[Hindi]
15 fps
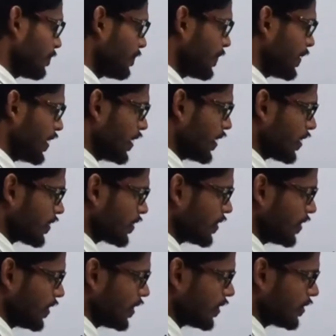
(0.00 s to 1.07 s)
पी एक्स
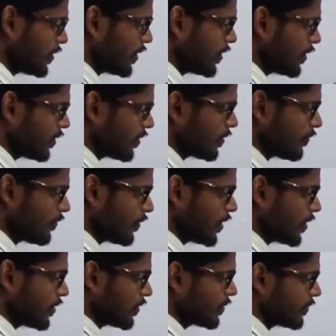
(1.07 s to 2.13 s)
लेस देन वन